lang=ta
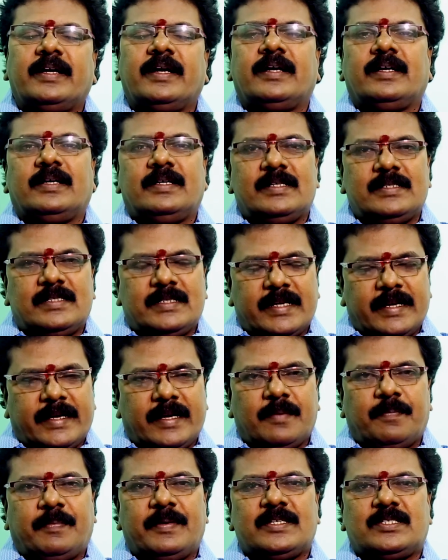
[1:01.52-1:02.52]
இருங்க
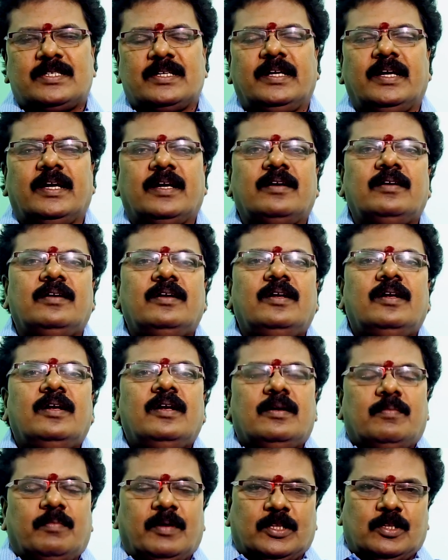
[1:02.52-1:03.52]
எச்சரிக்கையாக பேசுங்கள்
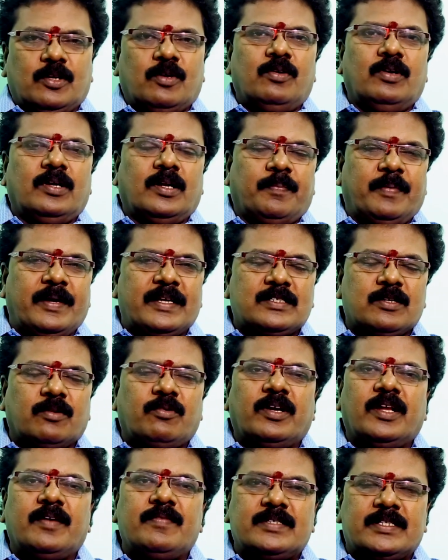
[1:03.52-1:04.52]
மற்றவங்கள்ட்ட
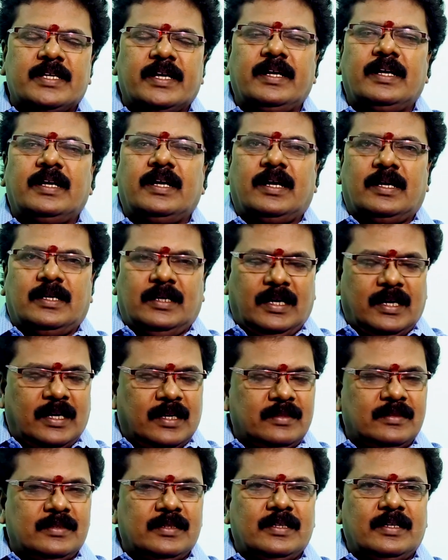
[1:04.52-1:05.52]
பேசக்கூடிய விஷயங்களை
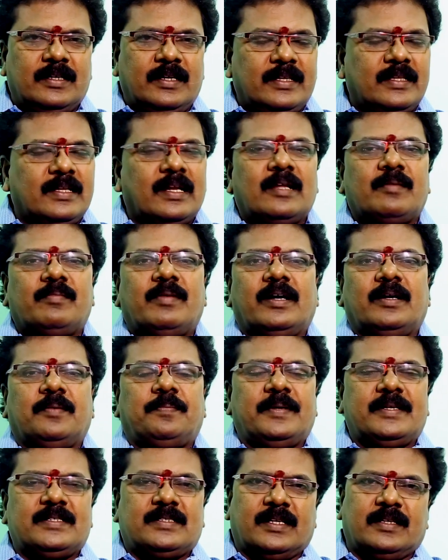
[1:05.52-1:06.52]
அளந்து நிதானமாக
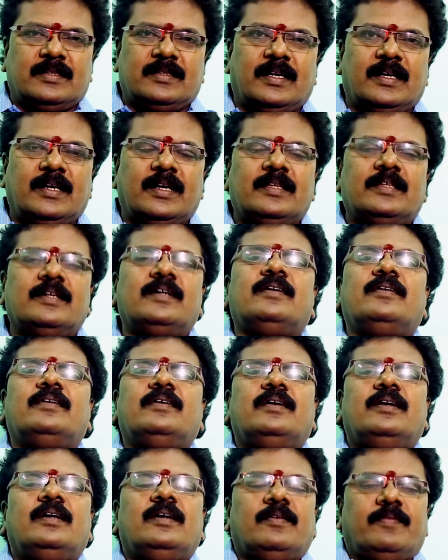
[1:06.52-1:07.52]
பேசுகிறது நல்லது
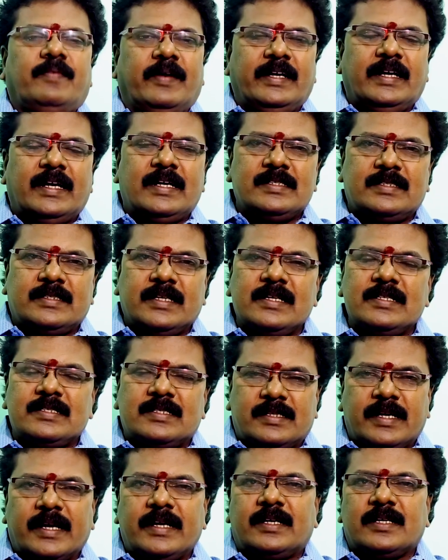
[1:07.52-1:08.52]
ஃபைனான்சியல்
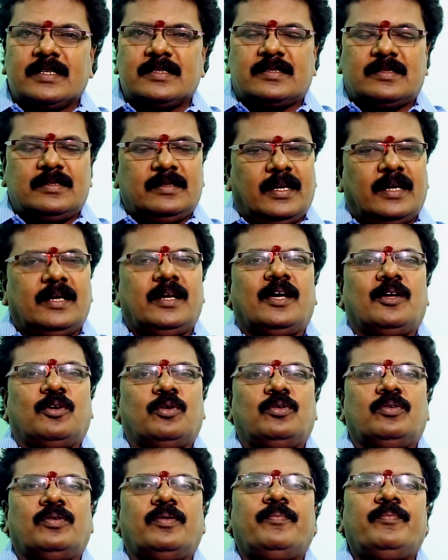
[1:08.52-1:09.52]
ஸ்டேட்டஸ் நல்லா
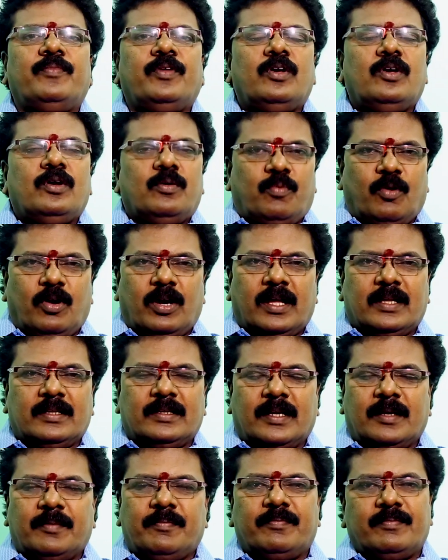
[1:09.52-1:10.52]
இருக்கும்
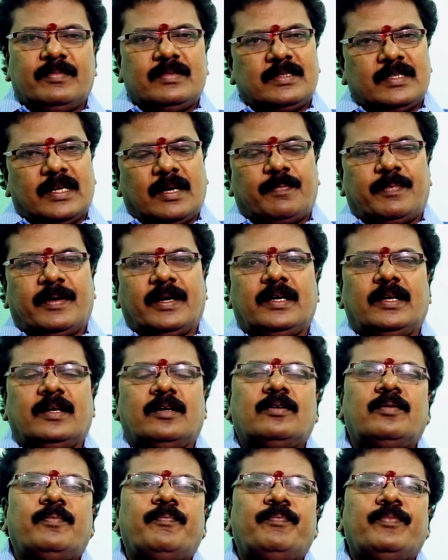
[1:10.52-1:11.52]
பொருளாதாரம் சிறப்பாக
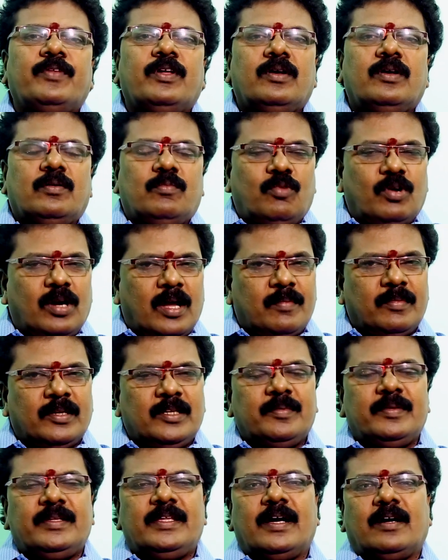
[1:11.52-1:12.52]
இருக்கும் மூணாம்
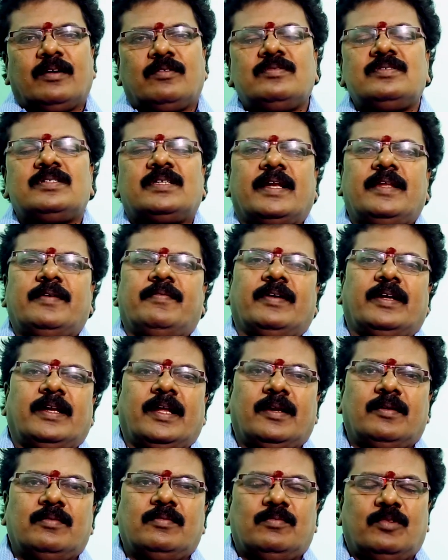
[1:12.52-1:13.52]
அதிபதியாகவும் சனி
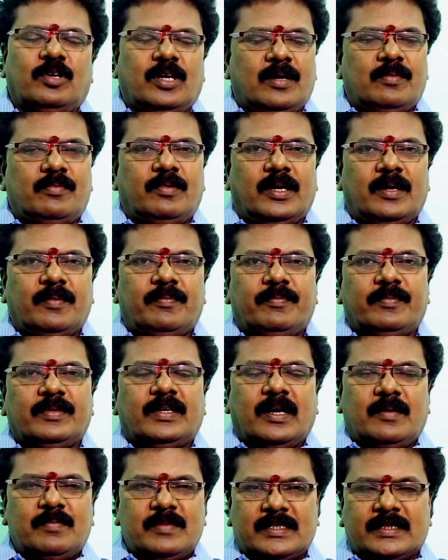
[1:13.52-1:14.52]
வர்றார் மூணாம் இடம்
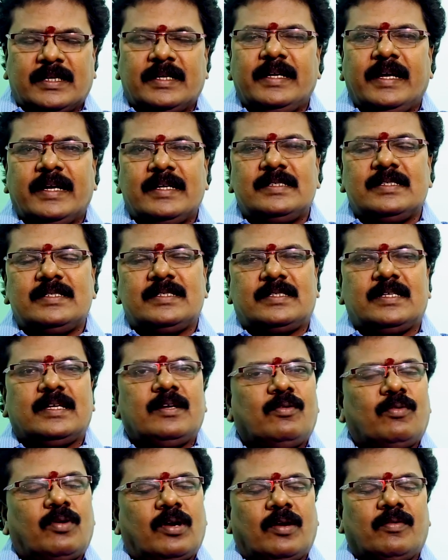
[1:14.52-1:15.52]
கமிஷன் ஏஜென்சி
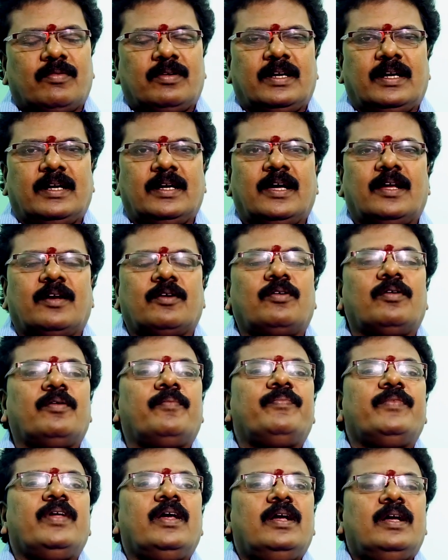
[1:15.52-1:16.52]
ஓரளவுக்கு நல்லா
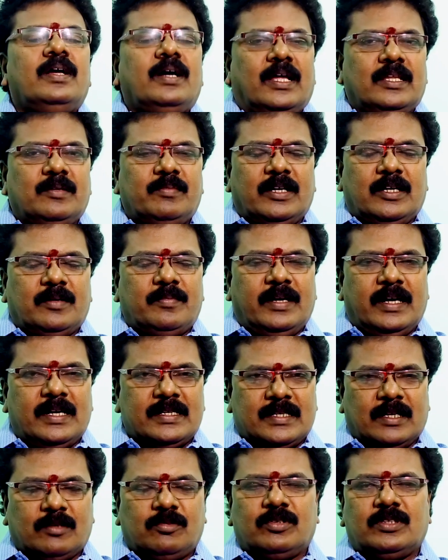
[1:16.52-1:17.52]
இருக்கும் அது மட்டுமல்ல
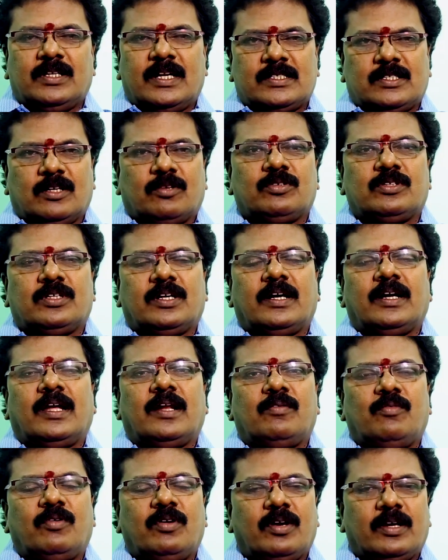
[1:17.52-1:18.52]
சகோதர
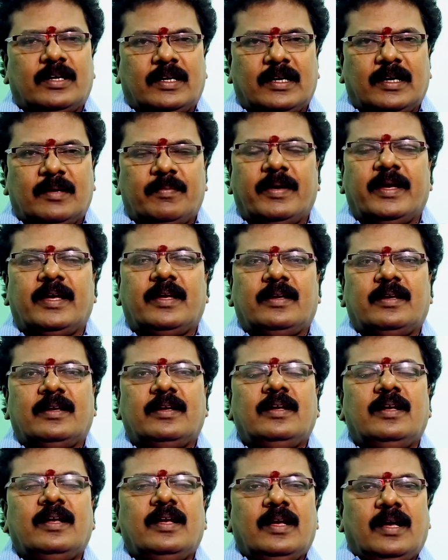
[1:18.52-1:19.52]
சகோதரர்களால் உங்களுக்கு நன்மை
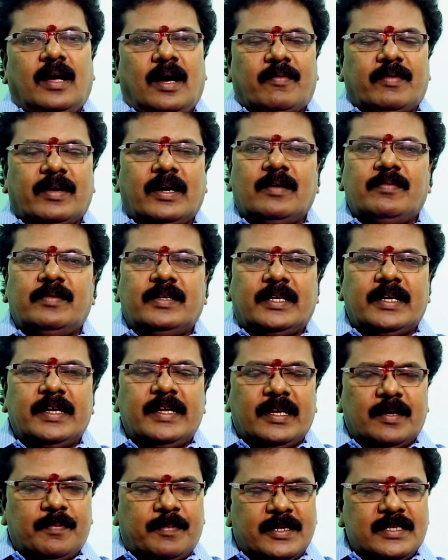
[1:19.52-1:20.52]
அவர்களை விட்டு
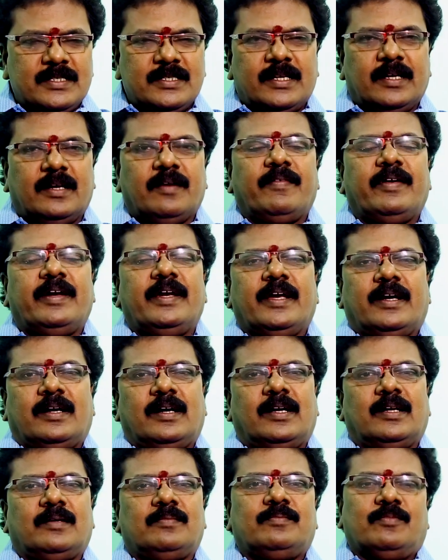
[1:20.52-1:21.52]
நீங்கள் பிரிஞ்சிருக்க வேண்டிய
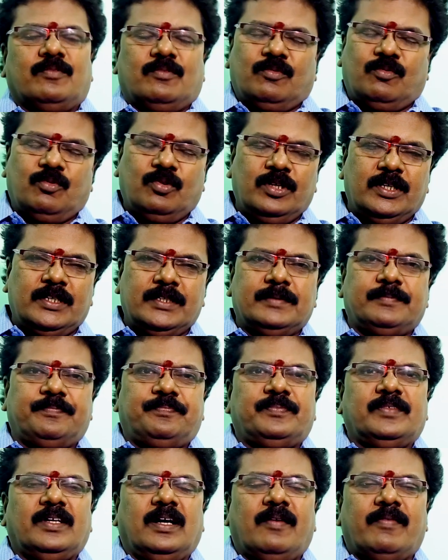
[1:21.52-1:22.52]
காலம் உண்டு
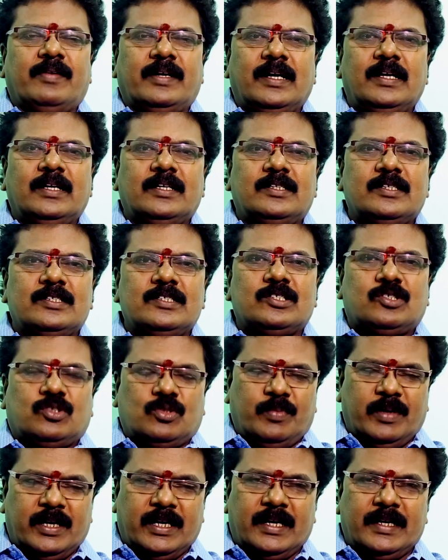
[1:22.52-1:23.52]
அவர்களுக்கு
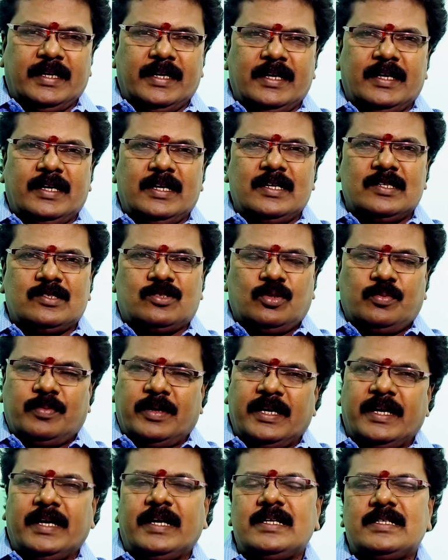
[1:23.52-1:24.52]
சுப காரியங்கள்
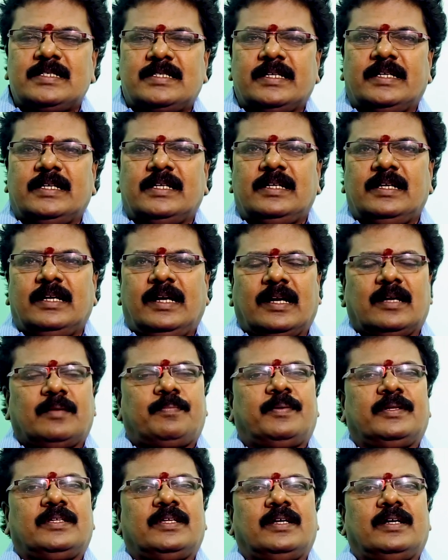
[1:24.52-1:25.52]
சுப நிகழ்ச்சிகள்
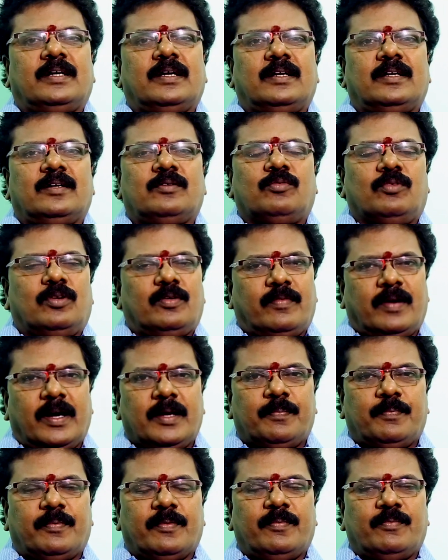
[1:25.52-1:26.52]
நடப்பதற்கான ஒரு
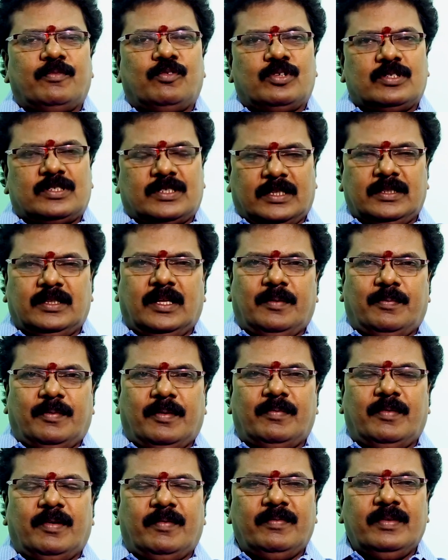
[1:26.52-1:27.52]
வாய்ப்பும் ஒரு
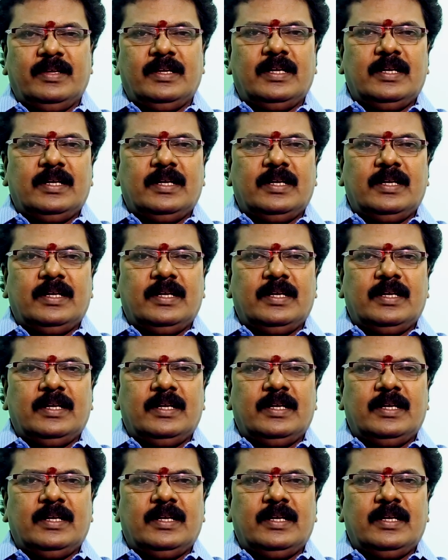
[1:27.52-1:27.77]
சந்தர்ப்பமும்